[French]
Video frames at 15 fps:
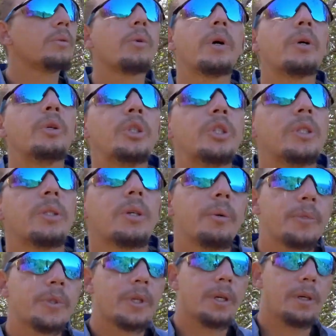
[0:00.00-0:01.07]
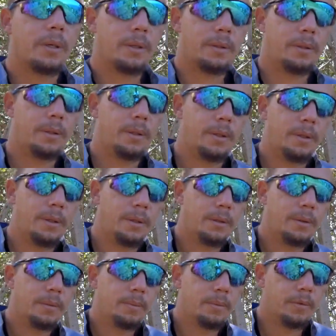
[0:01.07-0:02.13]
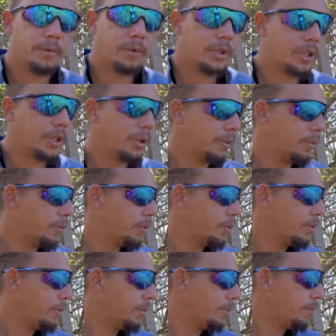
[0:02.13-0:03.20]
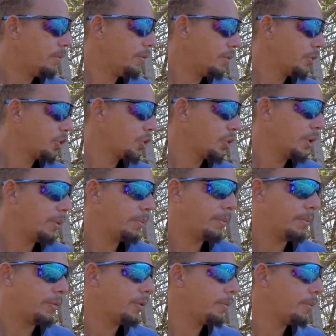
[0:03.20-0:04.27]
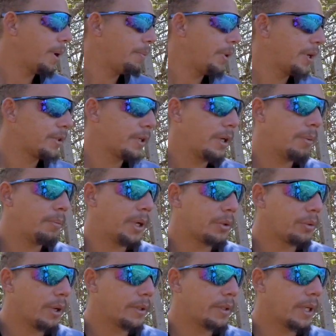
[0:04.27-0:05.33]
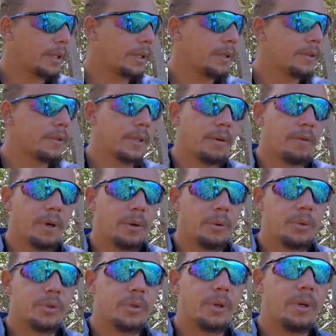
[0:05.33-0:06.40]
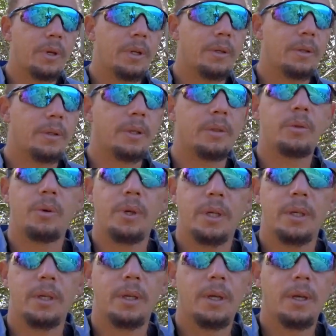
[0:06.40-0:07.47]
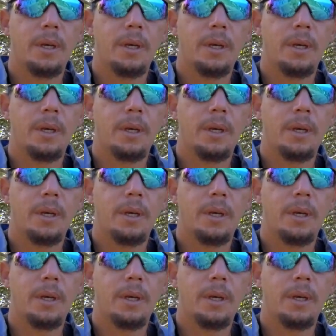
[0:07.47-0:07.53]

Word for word: trois cochonni comme ça, il va déjà où mon, champ, ma parcelle n'est pas trop attaquée, ça va, le seuil les, tolérer.